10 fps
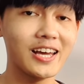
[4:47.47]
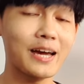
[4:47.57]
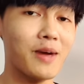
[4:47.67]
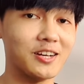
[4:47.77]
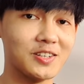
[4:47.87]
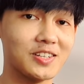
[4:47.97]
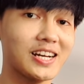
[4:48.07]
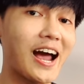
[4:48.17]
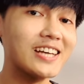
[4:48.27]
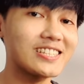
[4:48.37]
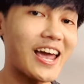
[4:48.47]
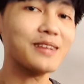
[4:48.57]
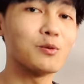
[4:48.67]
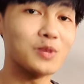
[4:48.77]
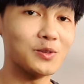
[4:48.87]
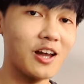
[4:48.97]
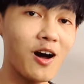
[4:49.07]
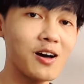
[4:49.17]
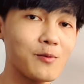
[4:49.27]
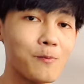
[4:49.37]
khi các bạn được khai sáng một điều gì
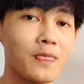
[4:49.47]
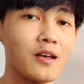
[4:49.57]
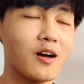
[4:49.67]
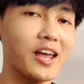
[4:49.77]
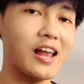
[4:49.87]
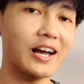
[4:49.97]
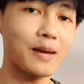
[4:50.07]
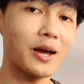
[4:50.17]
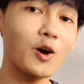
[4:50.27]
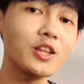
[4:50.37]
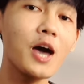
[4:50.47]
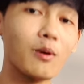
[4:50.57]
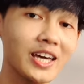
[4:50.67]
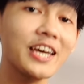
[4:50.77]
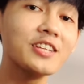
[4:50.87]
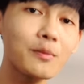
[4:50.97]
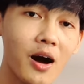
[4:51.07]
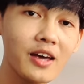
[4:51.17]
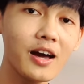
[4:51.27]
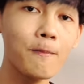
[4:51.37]
đó hay là các bạn có thêm một cái kiến thức
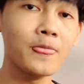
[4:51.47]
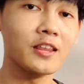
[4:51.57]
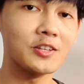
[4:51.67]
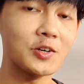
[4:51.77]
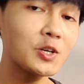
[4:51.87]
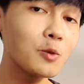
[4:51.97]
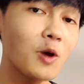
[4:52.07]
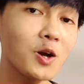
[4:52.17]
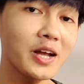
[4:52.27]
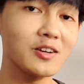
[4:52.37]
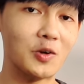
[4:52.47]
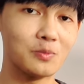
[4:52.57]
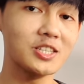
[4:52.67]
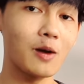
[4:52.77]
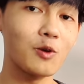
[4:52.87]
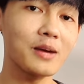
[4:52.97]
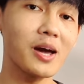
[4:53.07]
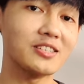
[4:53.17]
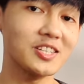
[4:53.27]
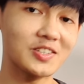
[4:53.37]
mới thì tự nhiên lúc đó năng lượng bên trong của các
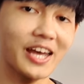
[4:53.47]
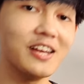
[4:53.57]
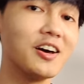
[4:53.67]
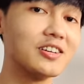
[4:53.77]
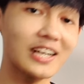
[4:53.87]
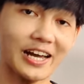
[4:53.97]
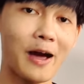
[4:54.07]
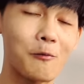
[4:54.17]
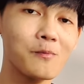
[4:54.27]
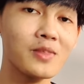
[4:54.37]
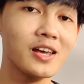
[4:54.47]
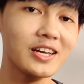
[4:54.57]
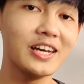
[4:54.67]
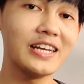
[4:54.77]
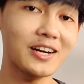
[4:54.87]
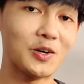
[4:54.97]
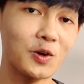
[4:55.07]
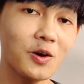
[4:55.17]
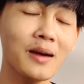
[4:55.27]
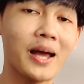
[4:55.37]
bạn sẽ được đẩy lên rất là cao khi năng
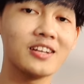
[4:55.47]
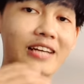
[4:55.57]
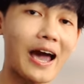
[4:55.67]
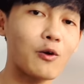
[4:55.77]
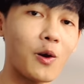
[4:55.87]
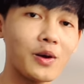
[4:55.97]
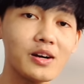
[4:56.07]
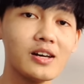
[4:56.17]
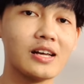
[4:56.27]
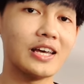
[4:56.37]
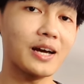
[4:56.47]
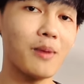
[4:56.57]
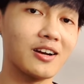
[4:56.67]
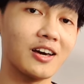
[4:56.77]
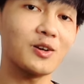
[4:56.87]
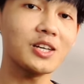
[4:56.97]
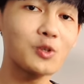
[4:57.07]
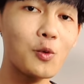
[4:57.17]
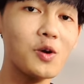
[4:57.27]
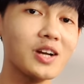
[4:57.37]
lượng của các bạn lên cao rồi thì các bạn lại có cái
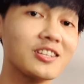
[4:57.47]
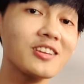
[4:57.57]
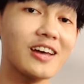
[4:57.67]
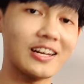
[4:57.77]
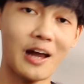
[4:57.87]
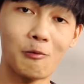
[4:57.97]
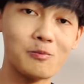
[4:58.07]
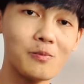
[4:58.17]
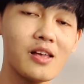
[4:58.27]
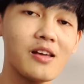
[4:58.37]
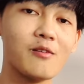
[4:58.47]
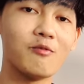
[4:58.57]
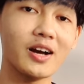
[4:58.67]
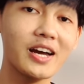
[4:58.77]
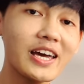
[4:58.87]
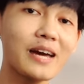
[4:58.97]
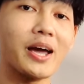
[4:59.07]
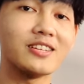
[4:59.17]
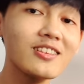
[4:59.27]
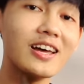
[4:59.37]
xu hướng là thích hành động và khi các
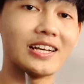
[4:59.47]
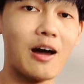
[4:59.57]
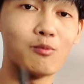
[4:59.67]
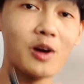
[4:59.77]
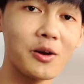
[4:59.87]
bạn thích hành động